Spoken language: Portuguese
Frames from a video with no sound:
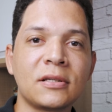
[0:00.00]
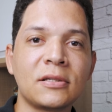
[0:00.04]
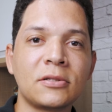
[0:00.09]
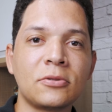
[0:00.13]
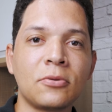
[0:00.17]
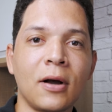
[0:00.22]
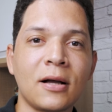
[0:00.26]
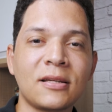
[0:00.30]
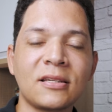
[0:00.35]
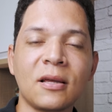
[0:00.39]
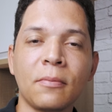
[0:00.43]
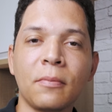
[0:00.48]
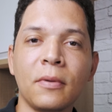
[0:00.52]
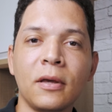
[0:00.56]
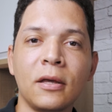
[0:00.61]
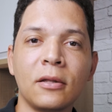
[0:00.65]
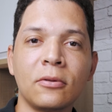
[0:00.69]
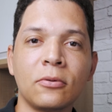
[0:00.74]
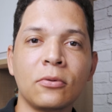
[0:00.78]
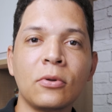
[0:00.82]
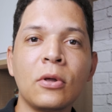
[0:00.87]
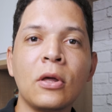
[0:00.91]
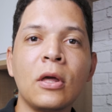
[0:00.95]
antes do
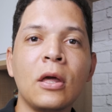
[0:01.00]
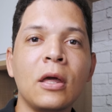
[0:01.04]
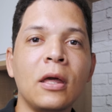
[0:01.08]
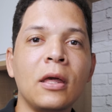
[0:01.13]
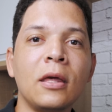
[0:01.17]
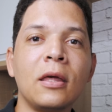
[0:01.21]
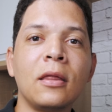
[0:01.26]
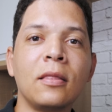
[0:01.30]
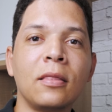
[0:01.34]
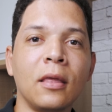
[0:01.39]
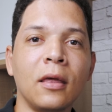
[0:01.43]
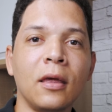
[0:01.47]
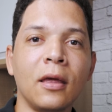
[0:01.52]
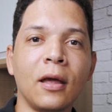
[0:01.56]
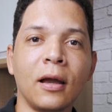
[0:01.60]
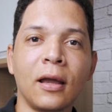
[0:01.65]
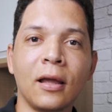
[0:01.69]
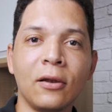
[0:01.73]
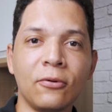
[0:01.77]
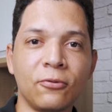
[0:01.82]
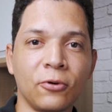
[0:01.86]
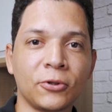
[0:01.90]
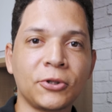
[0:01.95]
casamento e ter
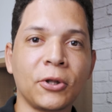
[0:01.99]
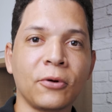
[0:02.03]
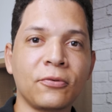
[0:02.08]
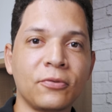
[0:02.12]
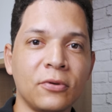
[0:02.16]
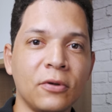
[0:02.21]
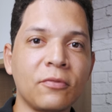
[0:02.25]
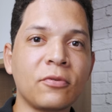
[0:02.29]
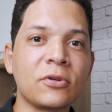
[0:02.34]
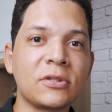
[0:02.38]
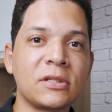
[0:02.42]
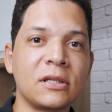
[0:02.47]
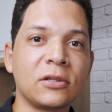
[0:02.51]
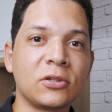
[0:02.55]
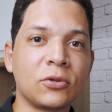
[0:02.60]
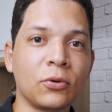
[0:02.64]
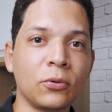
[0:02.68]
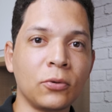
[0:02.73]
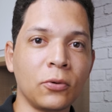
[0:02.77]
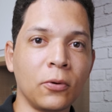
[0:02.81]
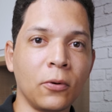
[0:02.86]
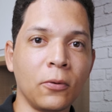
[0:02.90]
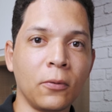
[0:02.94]
aquele fotógrafo que você
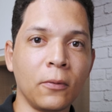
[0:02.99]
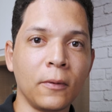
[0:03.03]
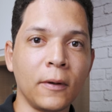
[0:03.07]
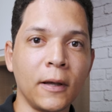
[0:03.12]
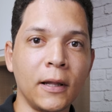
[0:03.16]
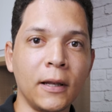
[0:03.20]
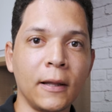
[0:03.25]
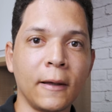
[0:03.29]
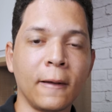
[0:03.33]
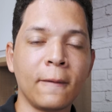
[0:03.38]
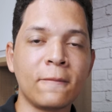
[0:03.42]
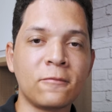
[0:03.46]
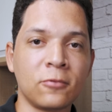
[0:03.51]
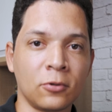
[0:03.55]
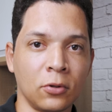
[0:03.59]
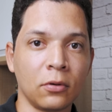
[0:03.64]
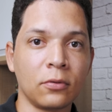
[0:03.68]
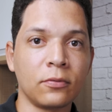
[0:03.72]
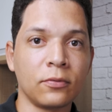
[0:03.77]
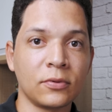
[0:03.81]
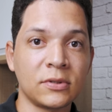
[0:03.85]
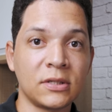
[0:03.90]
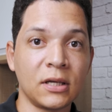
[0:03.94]
sonhou com ele, aquele
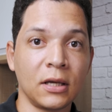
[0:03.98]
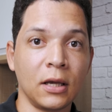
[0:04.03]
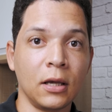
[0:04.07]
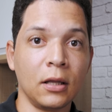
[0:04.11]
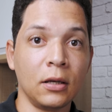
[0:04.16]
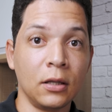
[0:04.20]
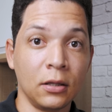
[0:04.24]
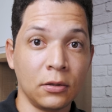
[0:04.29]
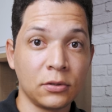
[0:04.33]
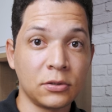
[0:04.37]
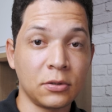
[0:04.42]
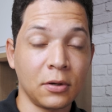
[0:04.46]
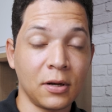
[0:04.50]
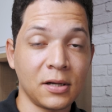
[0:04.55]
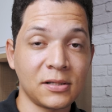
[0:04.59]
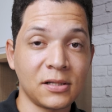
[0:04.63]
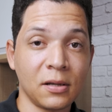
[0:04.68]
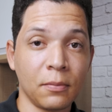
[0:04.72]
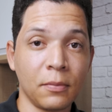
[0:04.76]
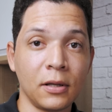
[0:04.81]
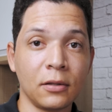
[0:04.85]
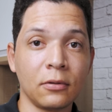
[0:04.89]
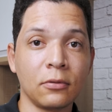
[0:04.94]
fotógrafo que você queria no seu
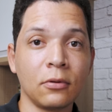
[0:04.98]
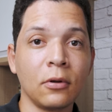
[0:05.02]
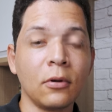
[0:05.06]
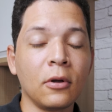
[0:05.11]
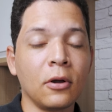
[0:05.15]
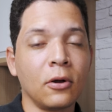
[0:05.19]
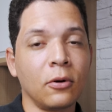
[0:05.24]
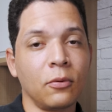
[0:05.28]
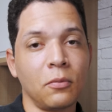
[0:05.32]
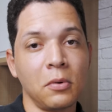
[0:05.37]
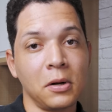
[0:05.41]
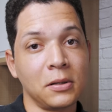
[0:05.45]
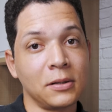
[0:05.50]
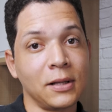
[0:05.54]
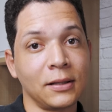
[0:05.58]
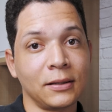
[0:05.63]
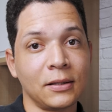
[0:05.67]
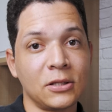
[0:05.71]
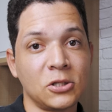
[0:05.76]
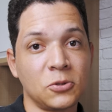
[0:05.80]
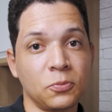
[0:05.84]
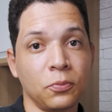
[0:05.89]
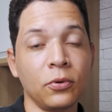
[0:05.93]
casamento, com a
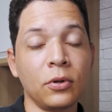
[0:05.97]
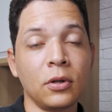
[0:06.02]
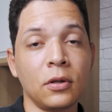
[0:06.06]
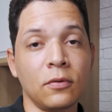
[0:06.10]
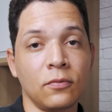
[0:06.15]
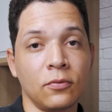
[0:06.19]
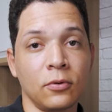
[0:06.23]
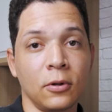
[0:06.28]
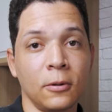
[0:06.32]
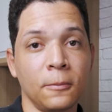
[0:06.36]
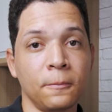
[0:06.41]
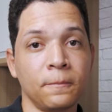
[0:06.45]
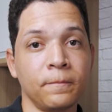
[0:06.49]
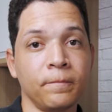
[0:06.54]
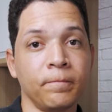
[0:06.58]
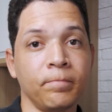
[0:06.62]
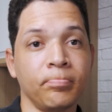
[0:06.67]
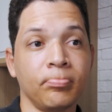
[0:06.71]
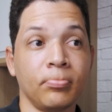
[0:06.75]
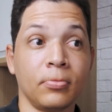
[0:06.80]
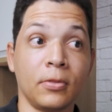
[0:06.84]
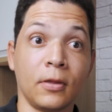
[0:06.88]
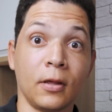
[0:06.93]
data disponível, né?
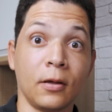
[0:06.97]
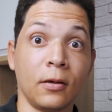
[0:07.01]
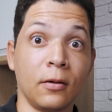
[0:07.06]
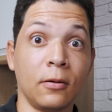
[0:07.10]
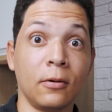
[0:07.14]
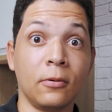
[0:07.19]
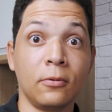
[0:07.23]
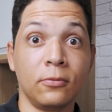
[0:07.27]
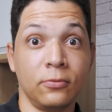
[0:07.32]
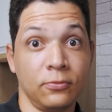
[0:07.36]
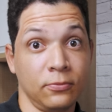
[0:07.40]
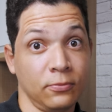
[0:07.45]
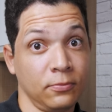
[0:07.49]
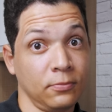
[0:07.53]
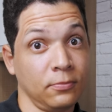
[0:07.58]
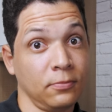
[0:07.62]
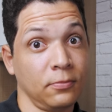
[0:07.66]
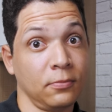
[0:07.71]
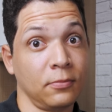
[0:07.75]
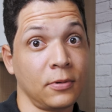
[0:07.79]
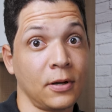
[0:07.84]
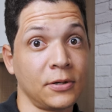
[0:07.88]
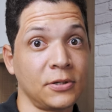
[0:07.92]
Então,
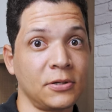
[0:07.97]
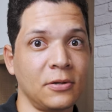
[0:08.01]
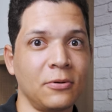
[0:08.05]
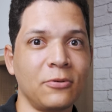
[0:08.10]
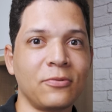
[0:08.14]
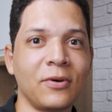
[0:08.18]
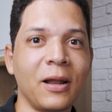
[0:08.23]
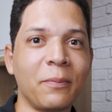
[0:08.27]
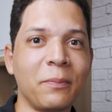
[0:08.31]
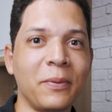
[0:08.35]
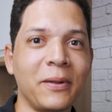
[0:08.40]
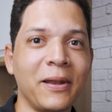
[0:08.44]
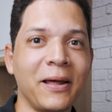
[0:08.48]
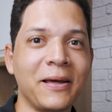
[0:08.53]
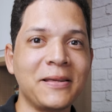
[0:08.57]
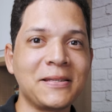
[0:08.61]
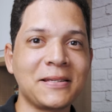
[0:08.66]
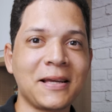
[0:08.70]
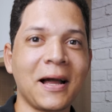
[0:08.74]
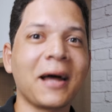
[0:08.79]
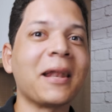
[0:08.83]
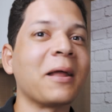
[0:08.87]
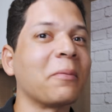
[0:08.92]
acho que não vale a pena
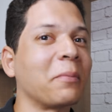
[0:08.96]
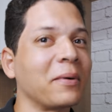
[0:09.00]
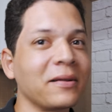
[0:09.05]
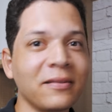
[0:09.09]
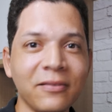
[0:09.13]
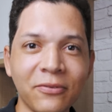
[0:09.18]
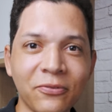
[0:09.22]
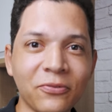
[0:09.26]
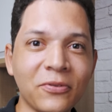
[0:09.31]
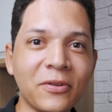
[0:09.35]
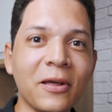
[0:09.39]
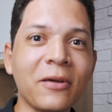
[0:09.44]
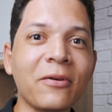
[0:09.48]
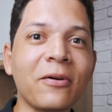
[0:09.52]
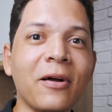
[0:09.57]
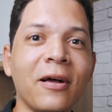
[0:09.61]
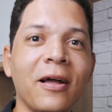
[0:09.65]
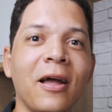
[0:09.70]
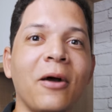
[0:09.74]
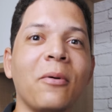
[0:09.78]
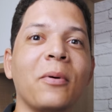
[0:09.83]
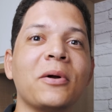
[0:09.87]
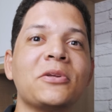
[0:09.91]
arriscar, né? Mas enfim,
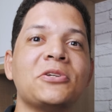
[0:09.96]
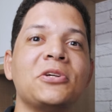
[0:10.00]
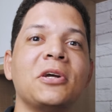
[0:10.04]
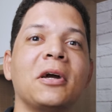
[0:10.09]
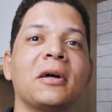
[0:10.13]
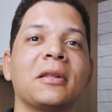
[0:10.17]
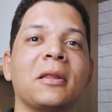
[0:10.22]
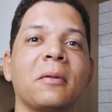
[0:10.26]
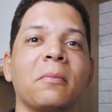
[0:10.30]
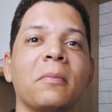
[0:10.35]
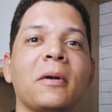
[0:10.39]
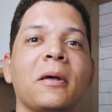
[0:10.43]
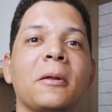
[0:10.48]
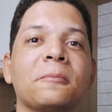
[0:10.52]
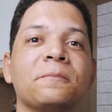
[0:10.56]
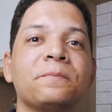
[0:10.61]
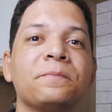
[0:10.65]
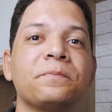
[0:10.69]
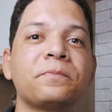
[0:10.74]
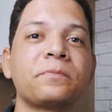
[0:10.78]
é uma dica também.